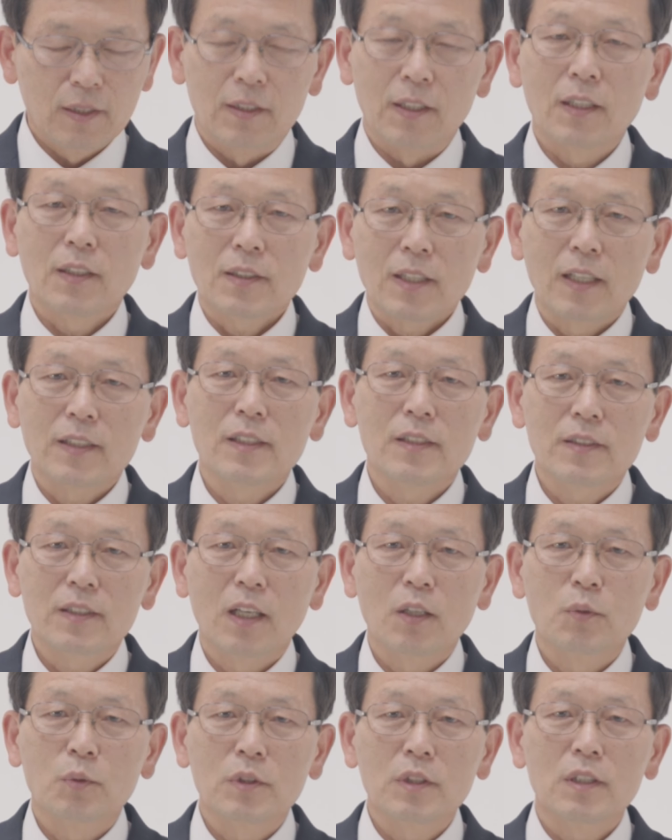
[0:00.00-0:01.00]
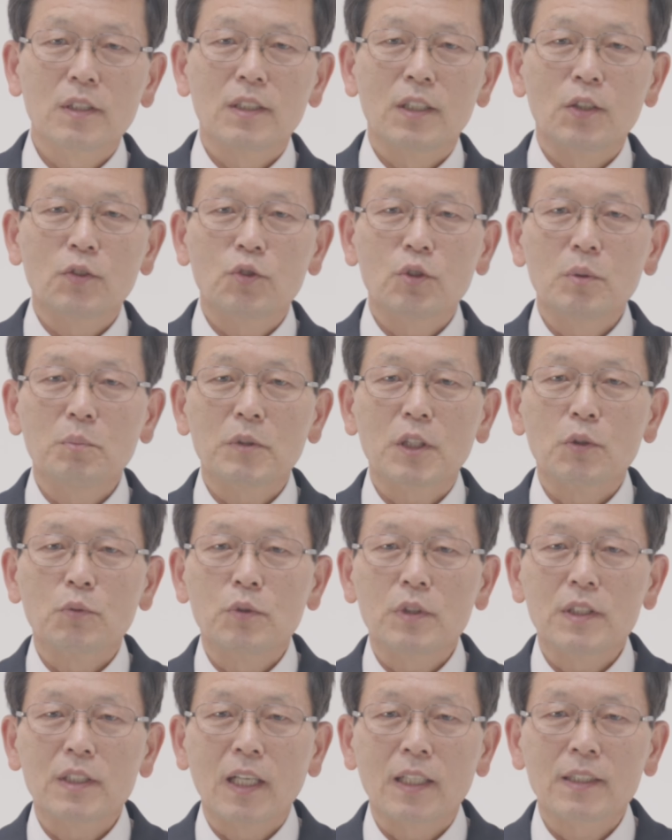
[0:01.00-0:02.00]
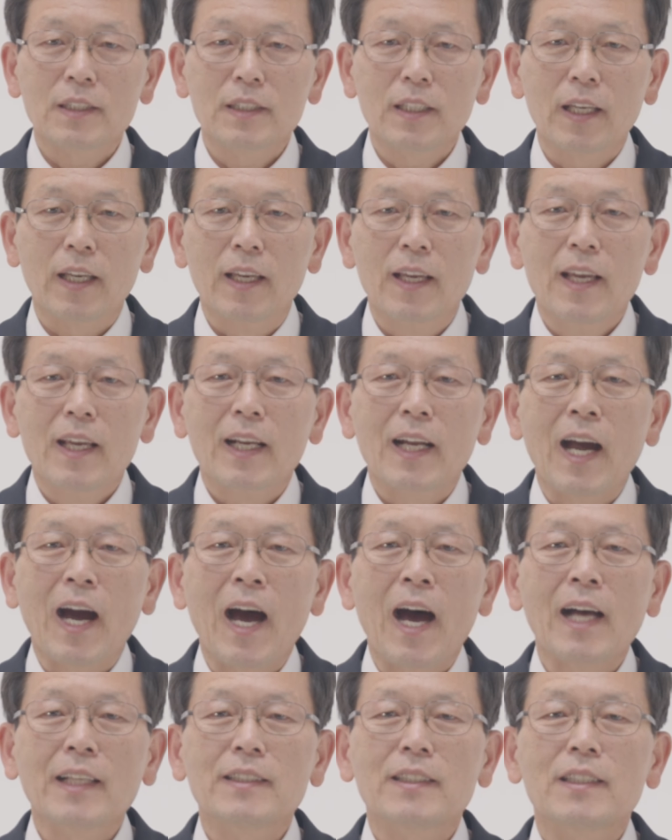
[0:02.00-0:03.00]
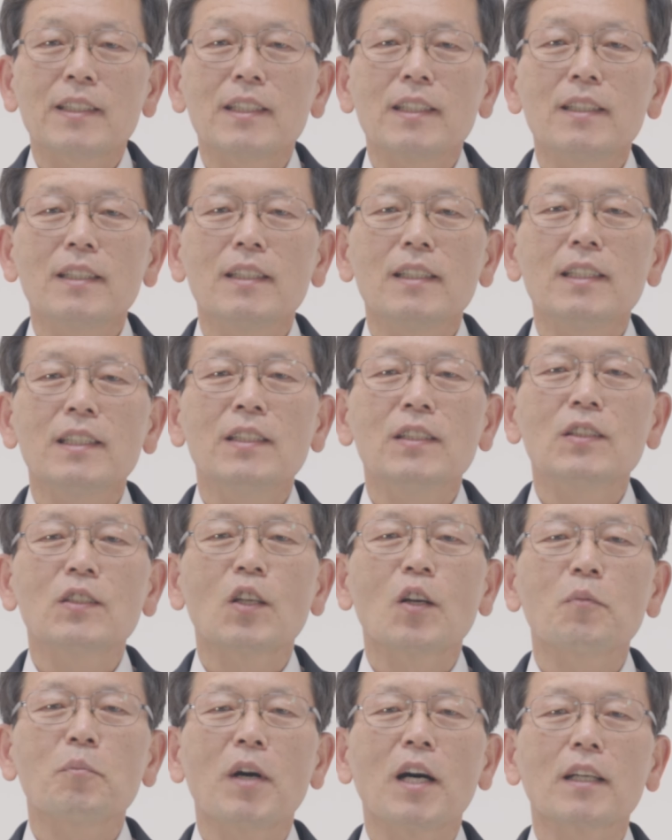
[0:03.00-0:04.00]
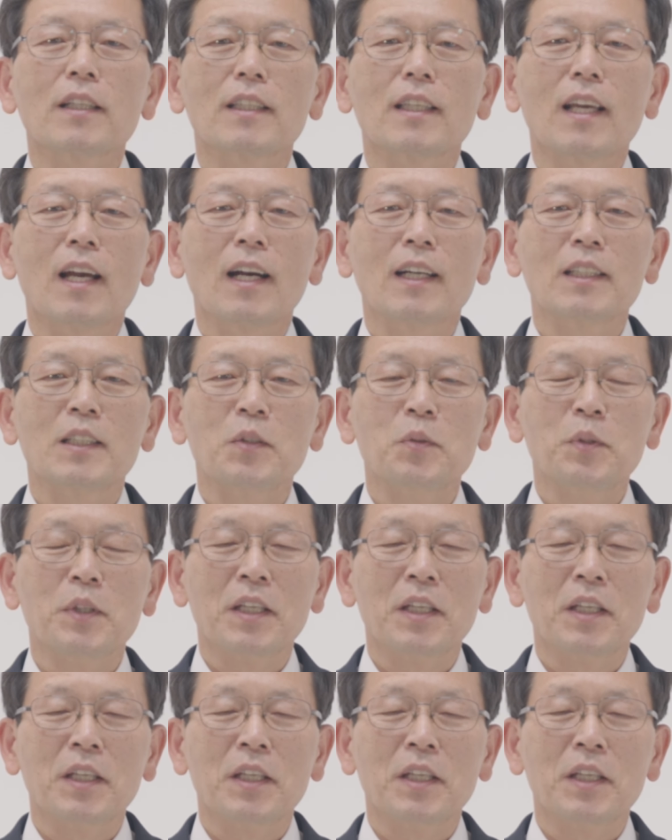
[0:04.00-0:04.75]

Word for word: 그래서 사실상 우리는 예수님께 우리 자신의 가치를 인정받게 하기